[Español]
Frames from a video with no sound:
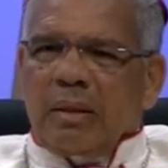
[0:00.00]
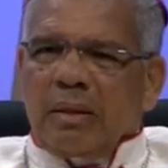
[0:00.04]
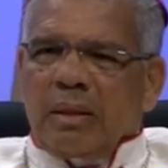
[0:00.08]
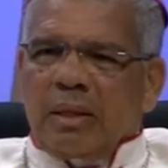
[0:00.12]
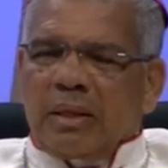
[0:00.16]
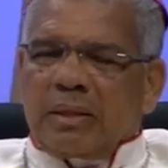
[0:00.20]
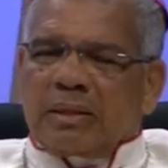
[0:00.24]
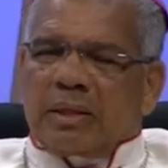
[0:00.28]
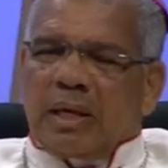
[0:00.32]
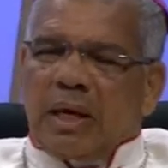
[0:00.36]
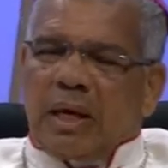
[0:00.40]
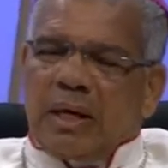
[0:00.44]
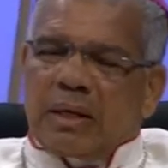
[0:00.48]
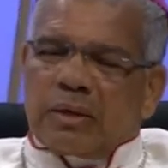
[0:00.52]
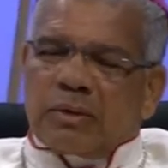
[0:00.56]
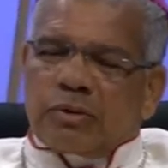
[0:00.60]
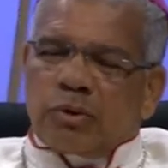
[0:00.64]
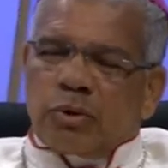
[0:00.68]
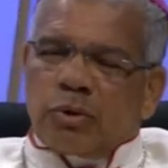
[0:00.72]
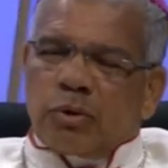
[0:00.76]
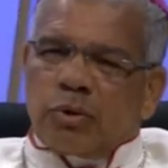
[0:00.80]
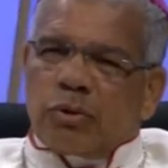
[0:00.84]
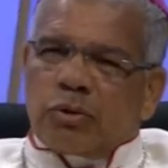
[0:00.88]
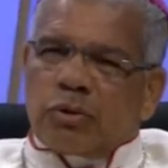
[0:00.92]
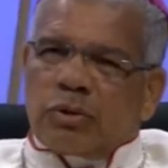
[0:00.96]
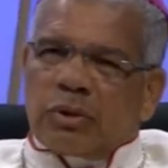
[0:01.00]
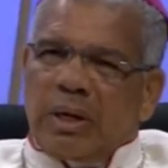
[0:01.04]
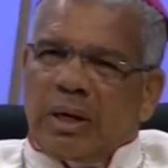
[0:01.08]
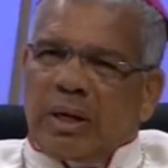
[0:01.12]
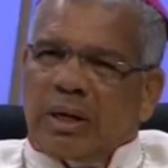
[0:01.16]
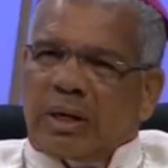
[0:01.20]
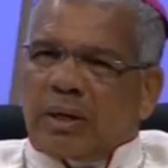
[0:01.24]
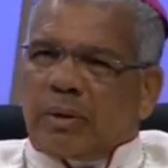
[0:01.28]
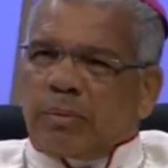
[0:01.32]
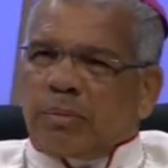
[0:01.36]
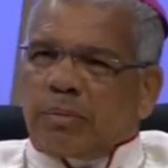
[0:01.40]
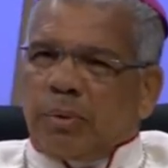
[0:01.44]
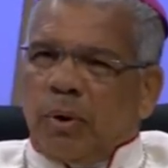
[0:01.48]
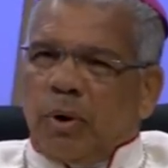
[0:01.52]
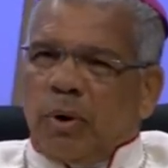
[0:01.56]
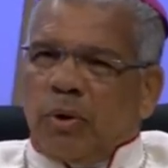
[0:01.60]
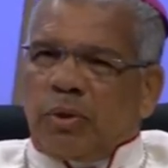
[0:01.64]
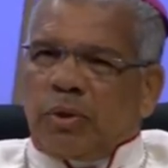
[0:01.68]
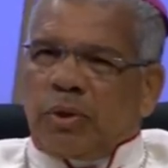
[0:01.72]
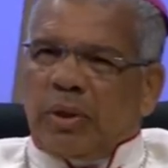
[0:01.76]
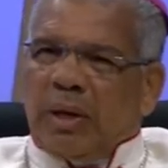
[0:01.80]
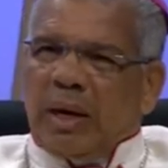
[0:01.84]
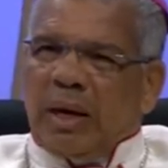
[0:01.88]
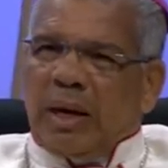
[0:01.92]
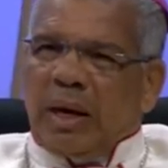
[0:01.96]
dice Jesús, le
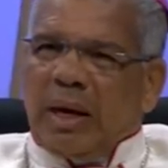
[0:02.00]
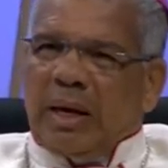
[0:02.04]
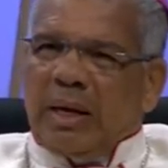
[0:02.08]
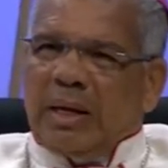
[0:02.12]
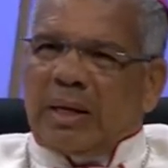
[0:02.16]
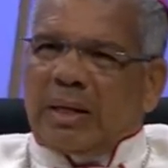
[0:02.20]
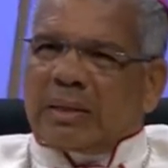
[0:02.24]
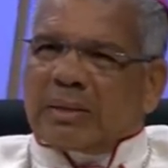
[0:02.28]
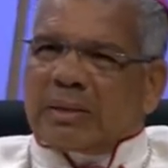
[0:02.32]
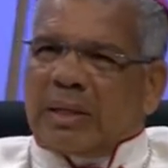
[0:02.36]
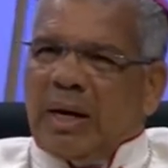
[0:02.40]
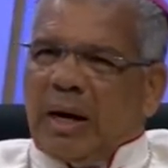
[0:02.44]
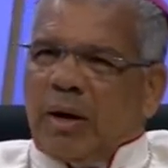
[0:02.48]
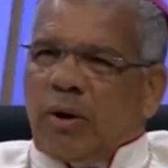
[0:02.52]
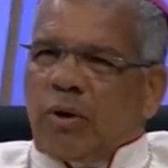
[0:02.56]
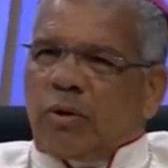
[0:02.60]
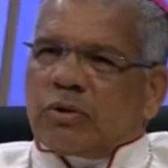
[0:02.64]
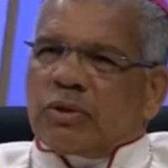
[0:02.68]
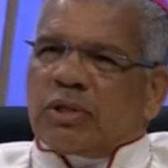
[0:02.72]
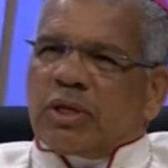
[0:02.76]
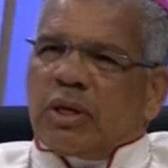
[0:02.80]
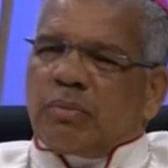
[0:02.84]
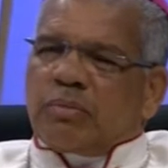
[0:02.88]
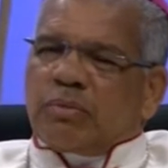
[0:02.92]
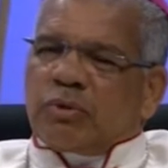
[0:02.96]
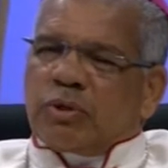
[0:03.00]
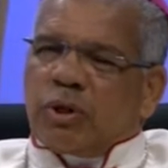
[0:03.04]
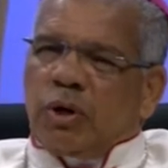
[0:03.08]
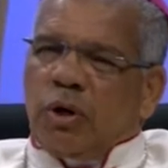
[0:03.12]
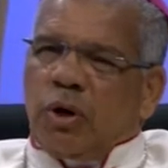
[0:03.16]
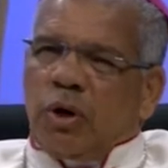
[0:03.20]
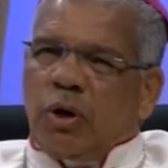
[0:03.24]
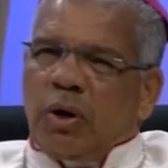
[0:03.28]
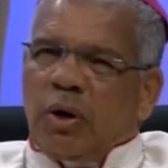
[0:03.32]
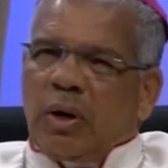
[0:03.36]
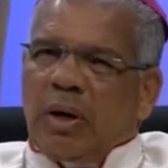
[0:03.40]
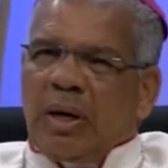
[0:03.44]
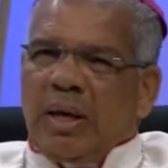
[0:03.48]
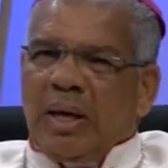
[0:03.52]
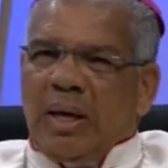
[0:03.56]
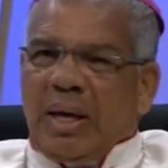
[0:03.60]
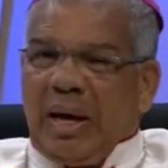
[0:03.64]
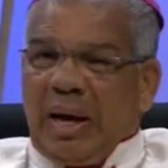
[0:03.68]
responde a esa concepción,